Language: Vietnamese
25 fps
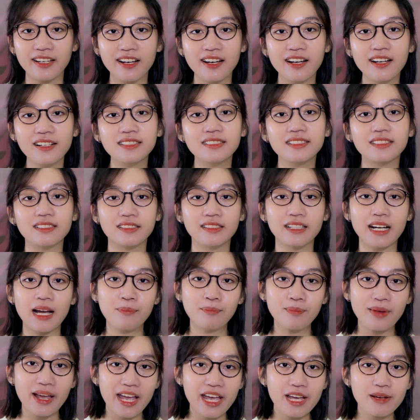kết sự
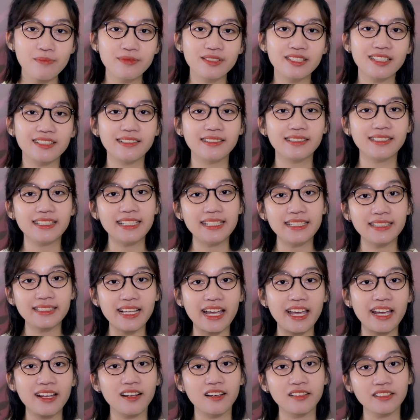ấm áp sự chia
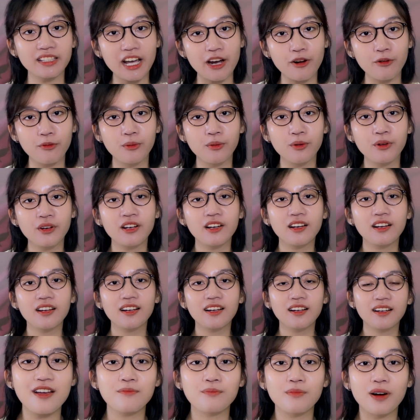sẻ lẫn nhau
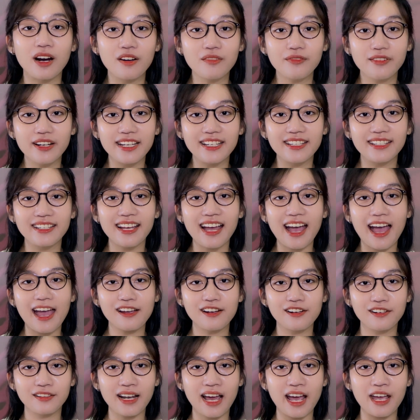bởi vì
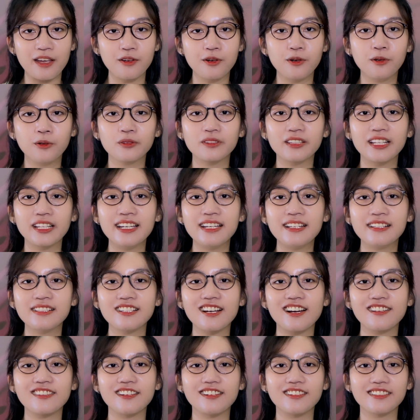hai người này ưu tiên
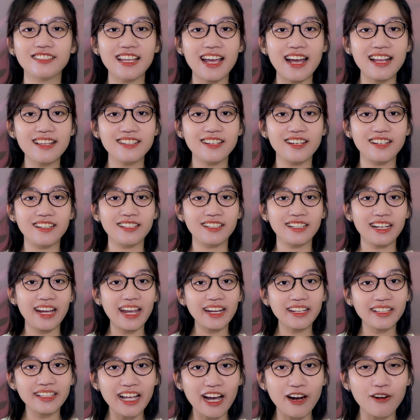cho những giá trị
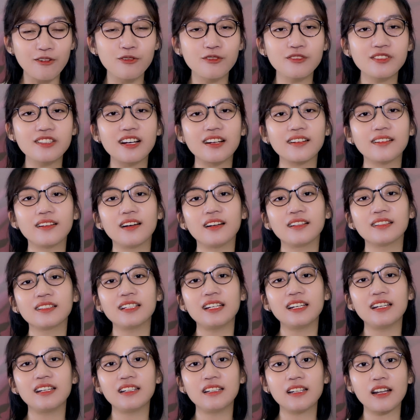khác nhau cho nên
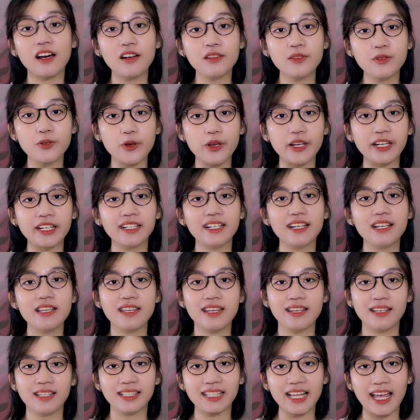khi nói chuyện khi
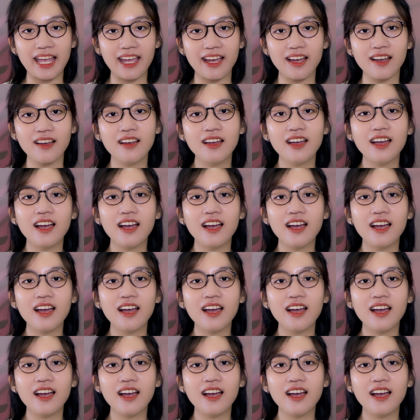chia sẻ